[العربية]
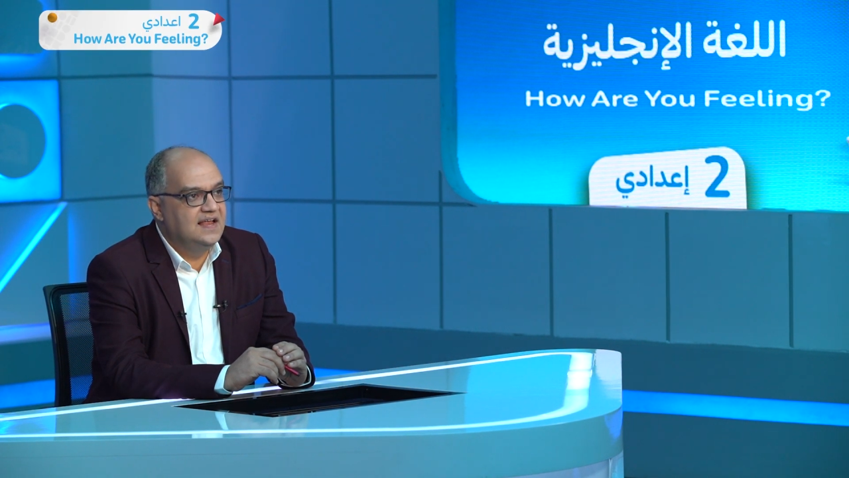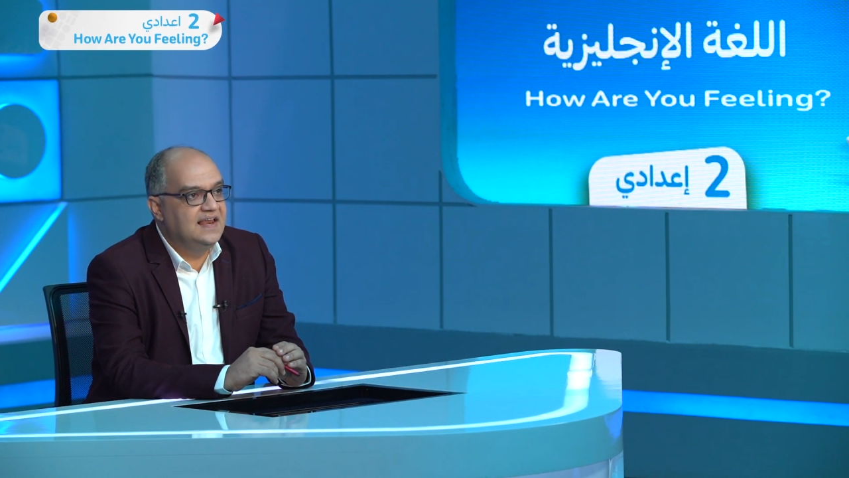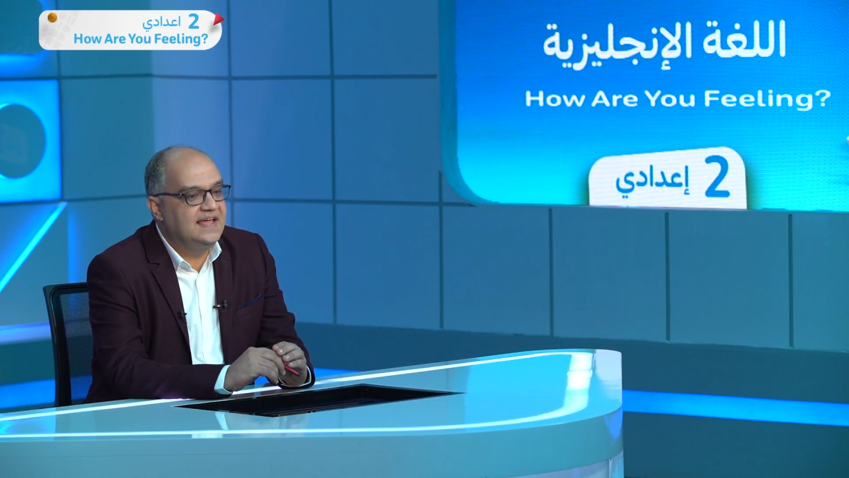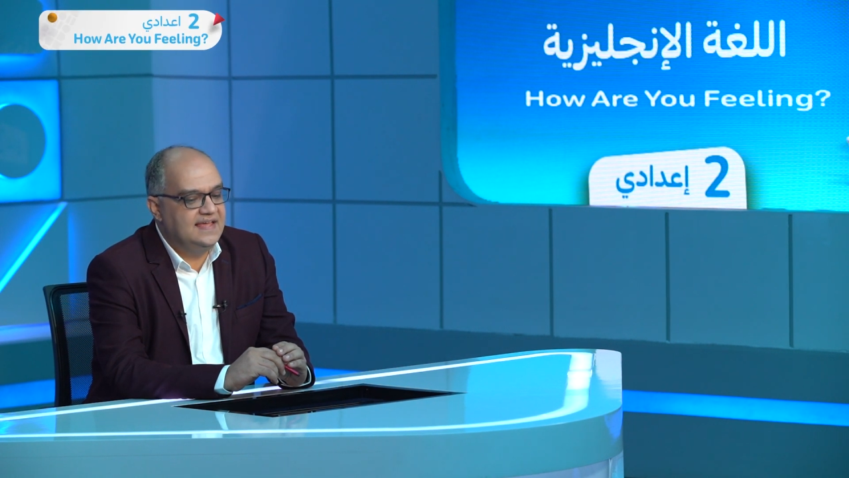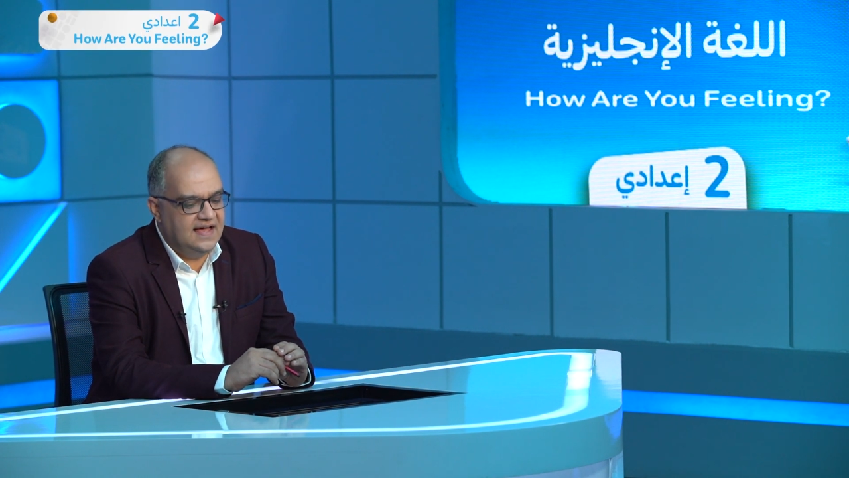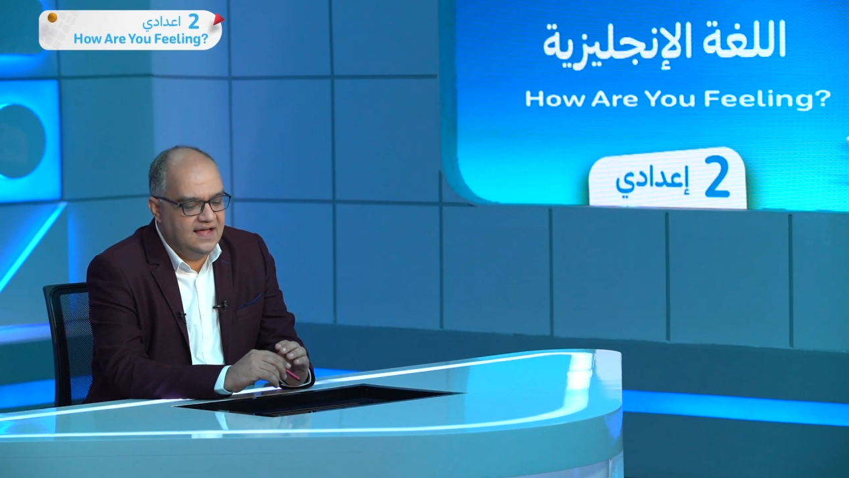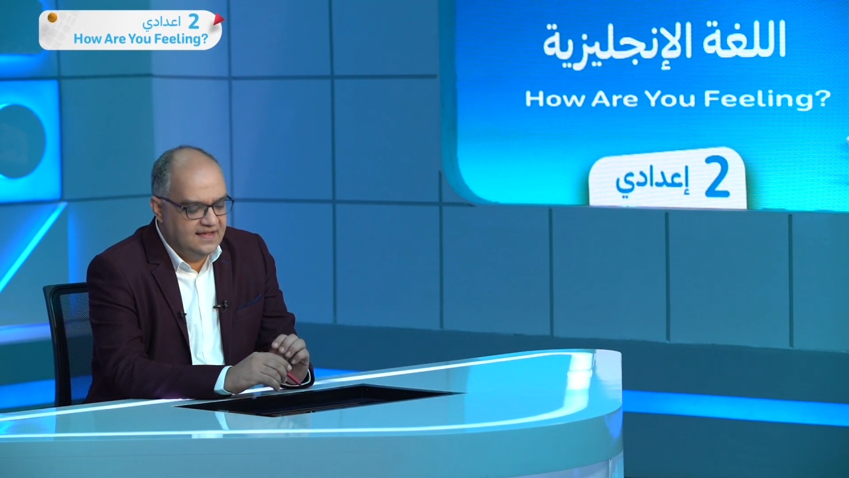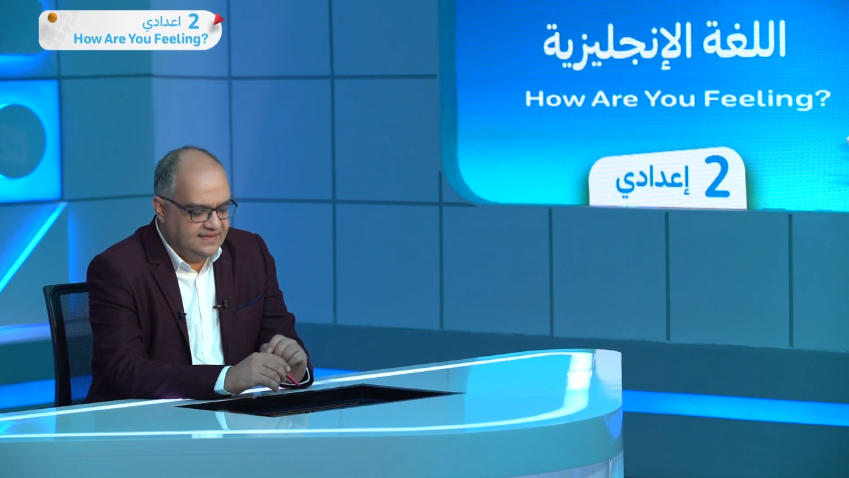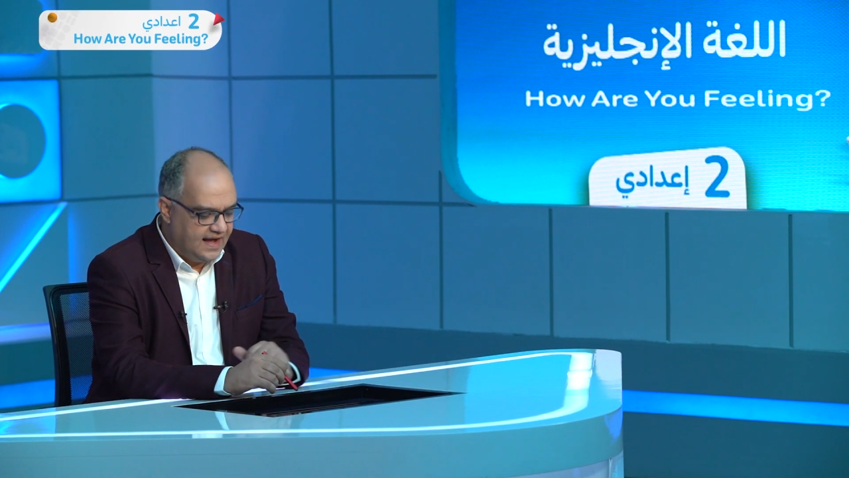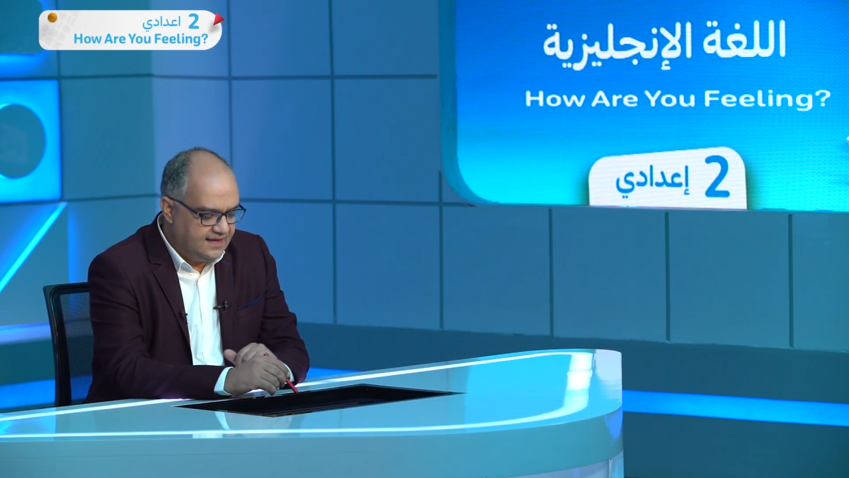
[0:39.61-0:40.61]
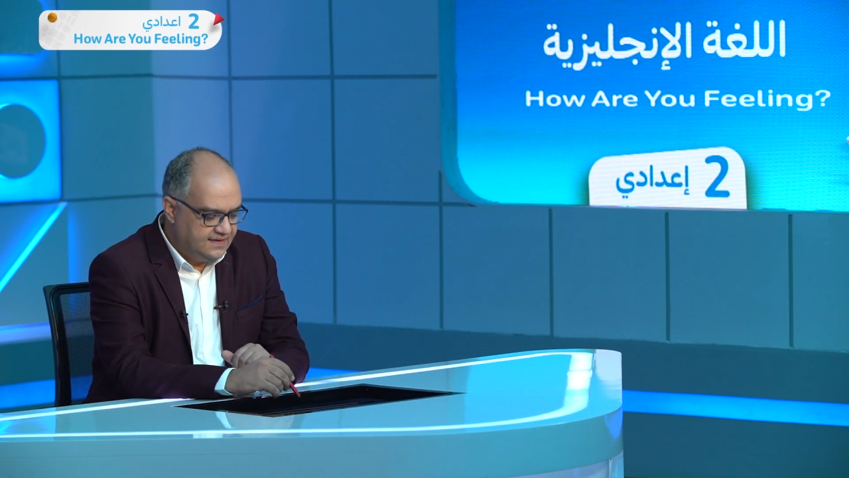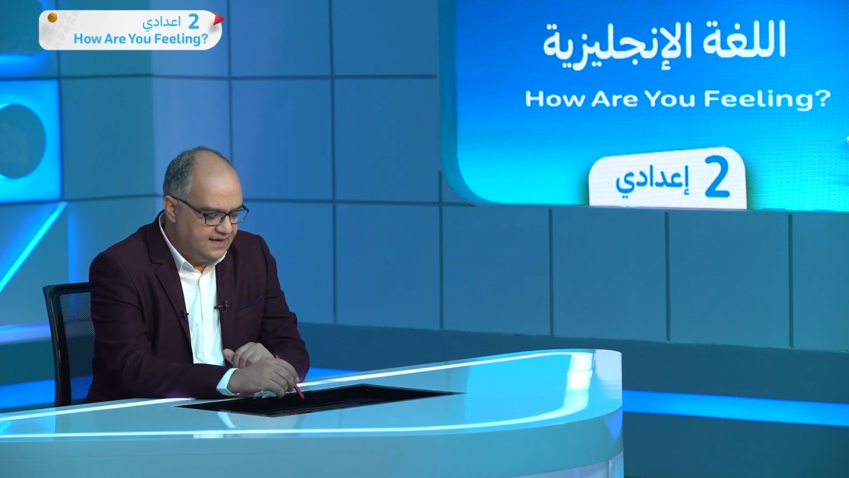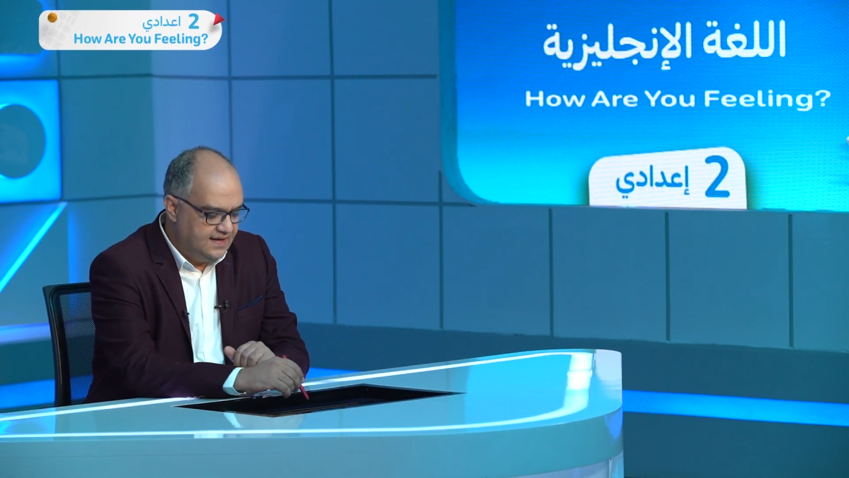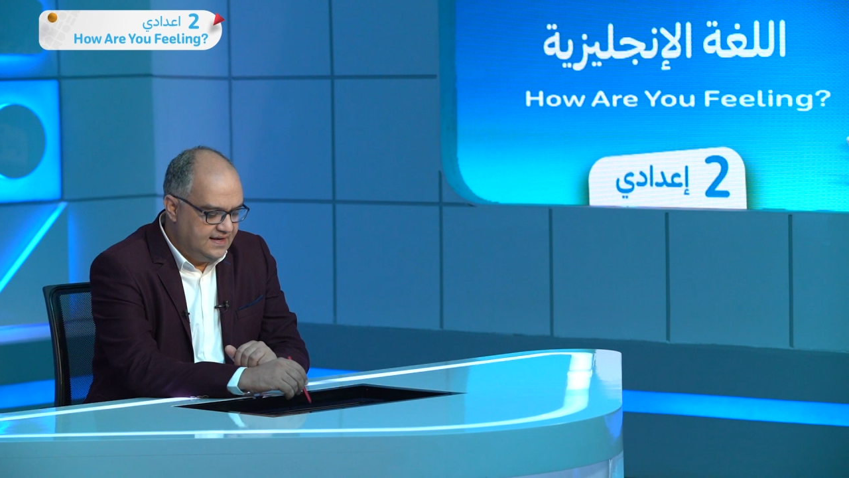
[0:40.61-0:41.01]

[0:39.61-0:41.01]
اللي هي تحت